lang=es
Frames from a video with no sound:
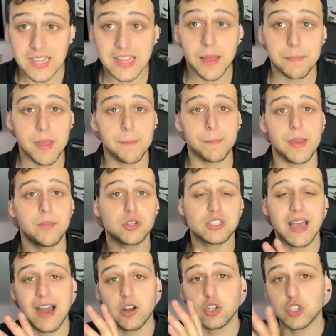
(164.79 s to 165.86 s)
Y también
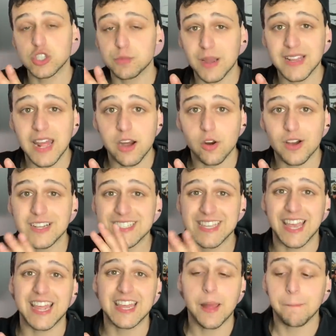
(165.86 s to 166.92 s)
vemos a los dos vainas rojas
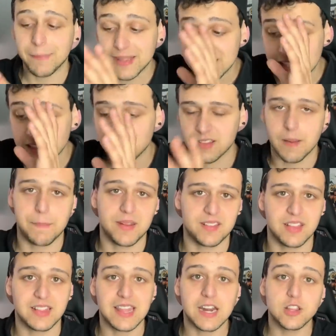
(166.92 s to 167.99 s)
que quedan pendientes de
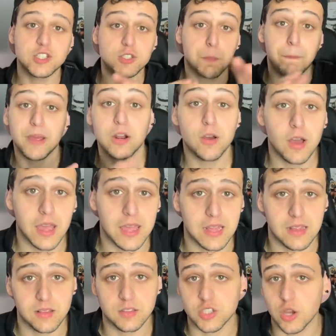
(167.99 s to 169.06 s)
presentarnos, pero
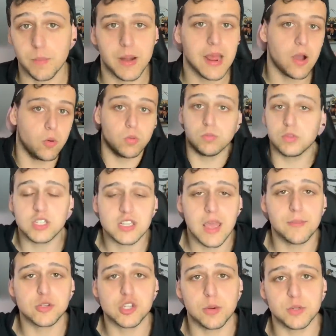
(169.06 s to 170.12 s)
en sombreado. No
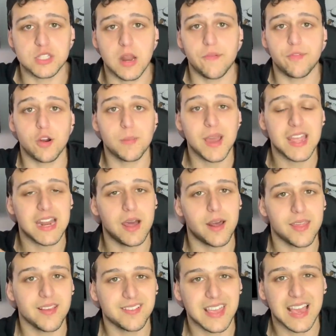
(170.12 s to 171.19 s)
sabemos cómo es la forma y la
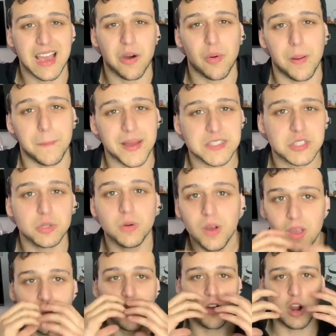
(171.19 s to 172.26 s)
verdad es que Kawamatsu,
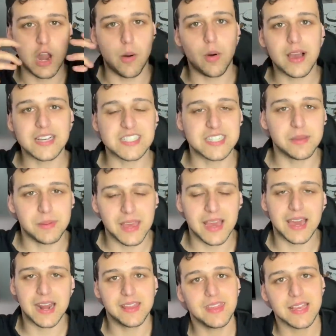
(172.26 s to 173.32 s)
con la boca así
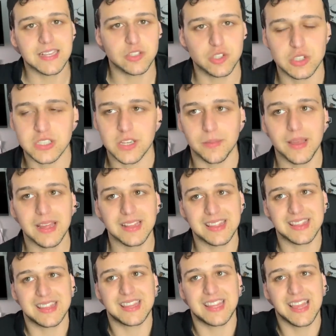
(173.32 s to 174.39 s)
bien grande, que eso sí se ve,
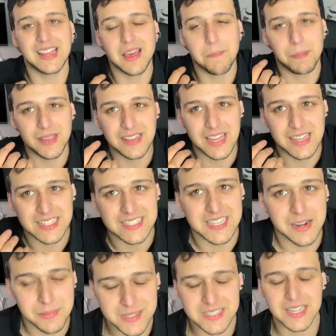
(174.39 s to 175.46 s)
tiene pinta de
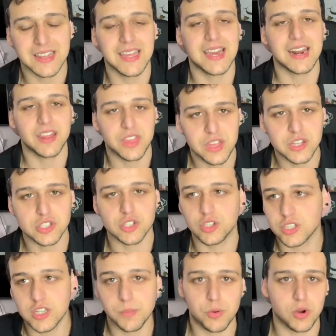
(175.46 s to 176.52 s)
ser bastante gracioso,
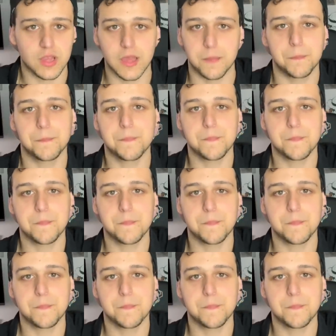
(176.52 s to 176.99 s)
no sé por qué.